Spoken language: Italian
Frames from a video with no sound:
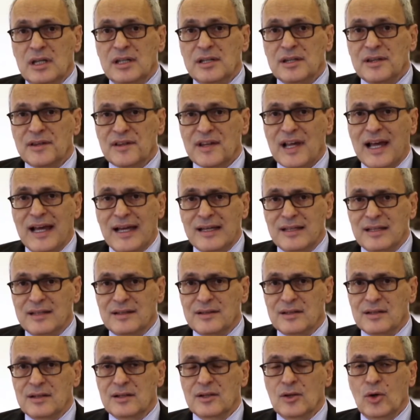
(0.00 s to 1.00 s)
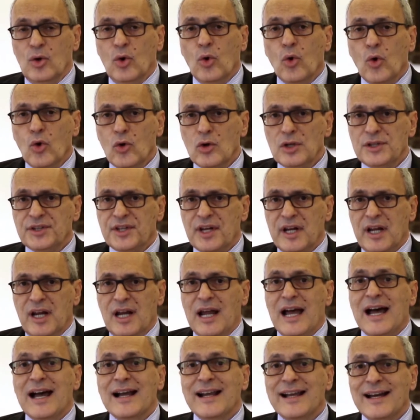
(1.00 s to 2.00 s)
Insight,
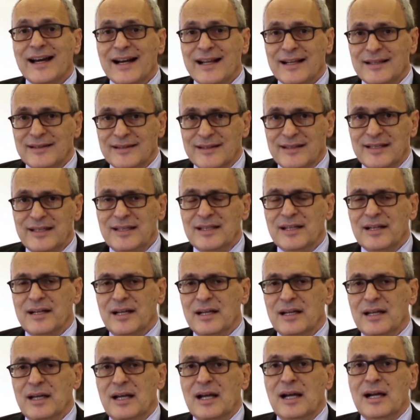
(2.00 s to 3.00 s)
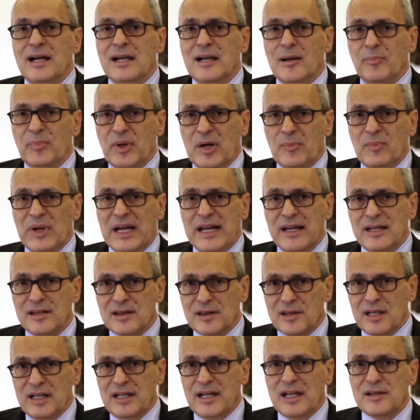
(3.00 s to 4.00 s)
oltre a garantire la
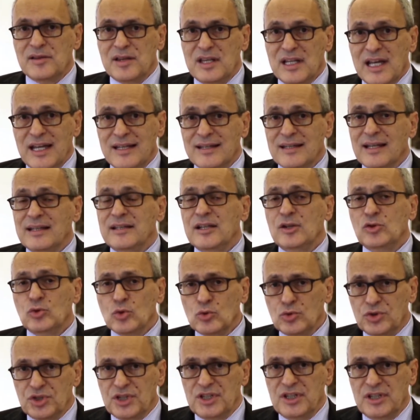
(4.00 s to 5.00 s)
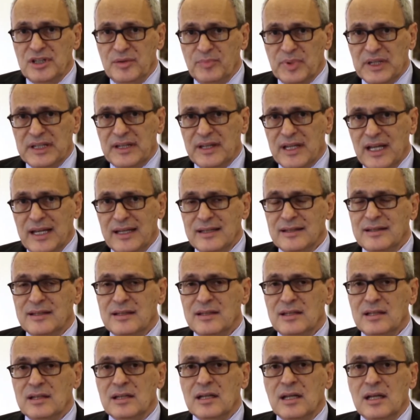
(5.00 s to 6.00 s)
permanenza in azienda di tutti i
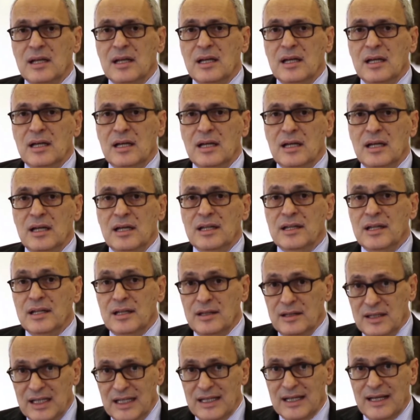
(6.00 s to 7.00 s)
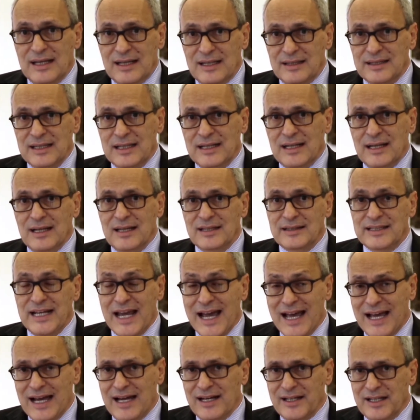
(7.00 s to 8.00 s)
dipendenti eh, della, della, di
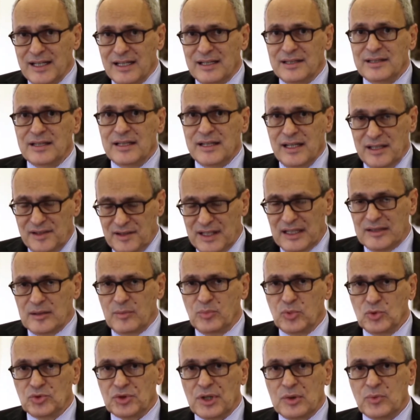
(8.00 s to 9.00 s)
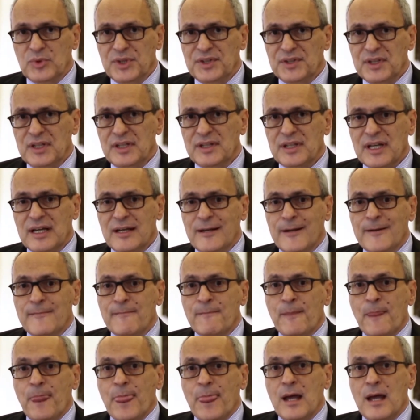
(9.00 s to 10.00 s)
Ariad, che è stata appunto acquisita,
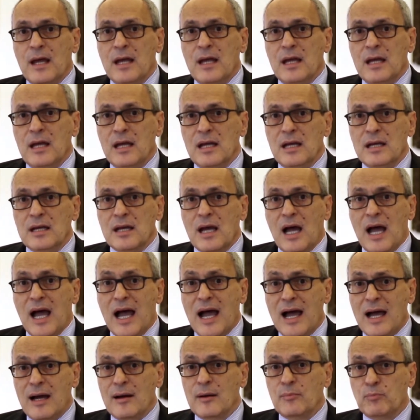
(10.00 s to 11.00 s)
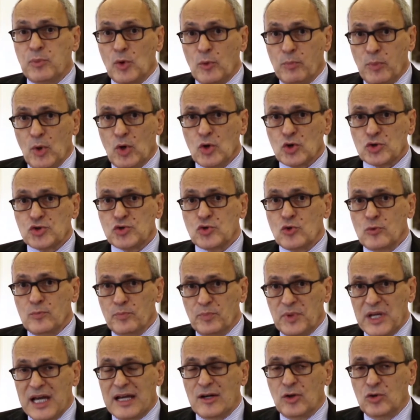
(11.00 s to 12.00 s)
eh, ha proposto
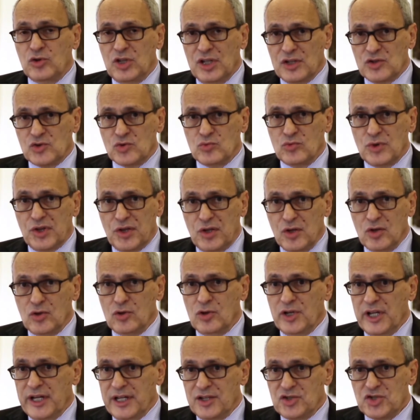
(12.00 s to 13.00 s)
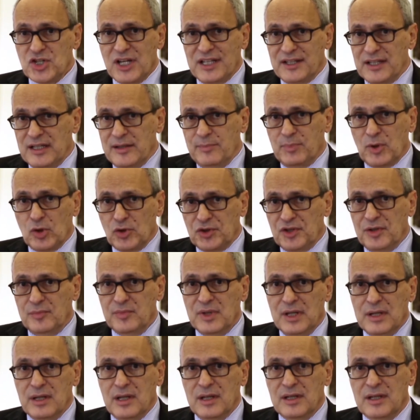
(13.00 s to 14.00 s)
un piano di assunzione che già dalle
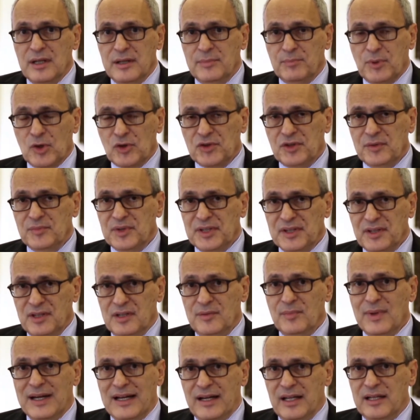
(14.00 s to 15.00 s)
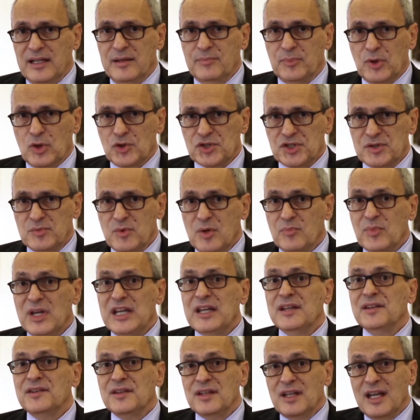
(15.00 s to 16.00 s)
prossime, dalle prossime settimane, dai prossimi
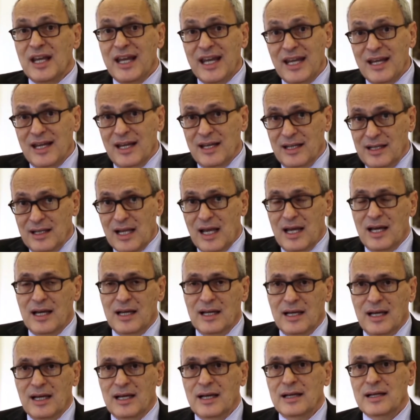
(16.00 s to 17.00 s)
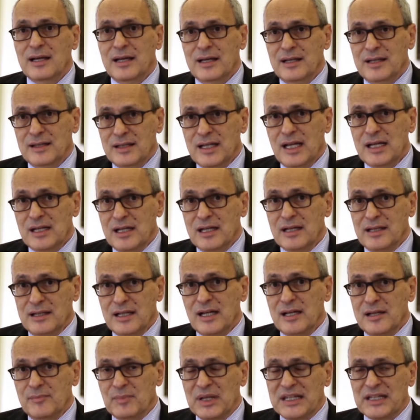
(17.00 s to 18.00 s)
mesi e eh, nel,
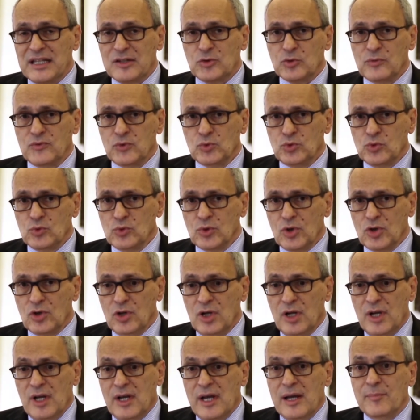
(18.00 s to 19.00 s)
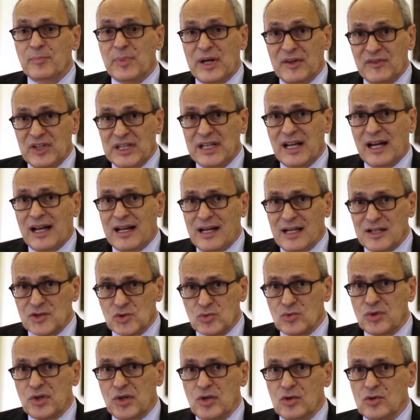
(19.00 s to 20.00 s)
nell'immediato futuro prevederà
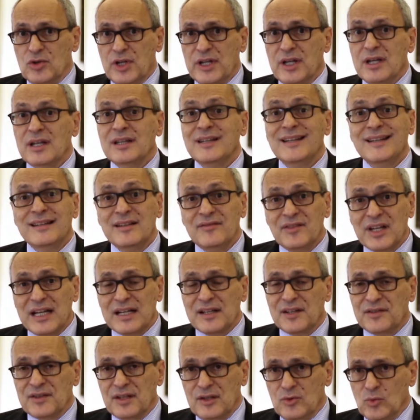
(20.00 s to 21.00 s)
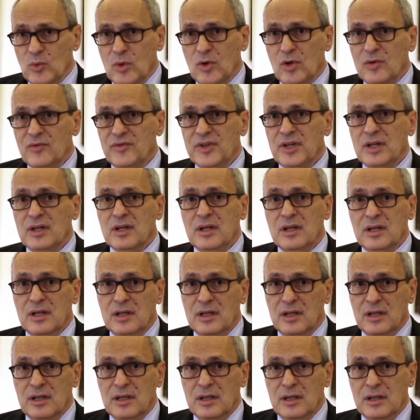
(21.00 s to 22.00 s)
l'assunzione di diverse nuove
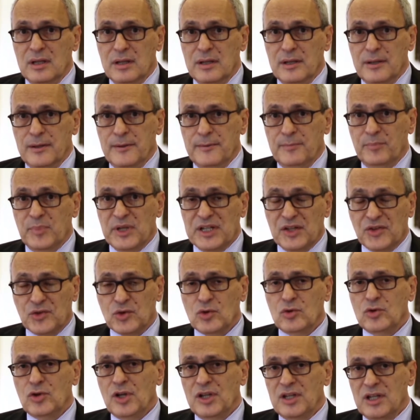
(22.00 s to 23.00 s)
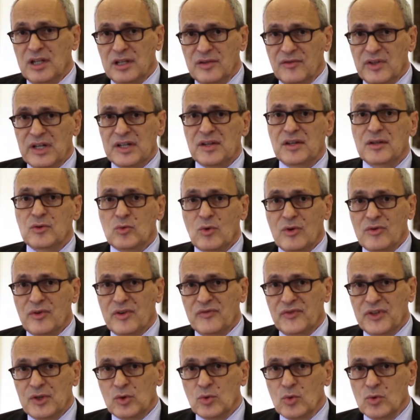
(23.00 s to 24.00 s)
eh, persone, di diverse nuove
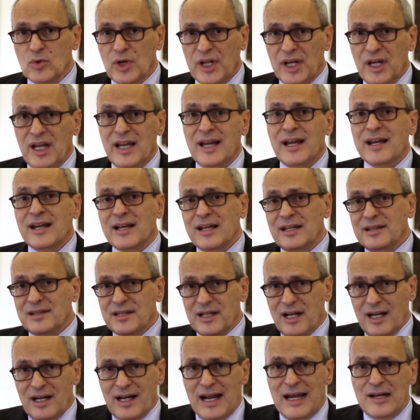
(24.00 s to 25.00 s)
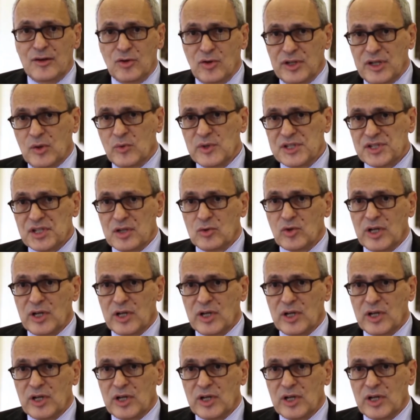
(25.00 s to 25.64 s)
figure che entreranno in questa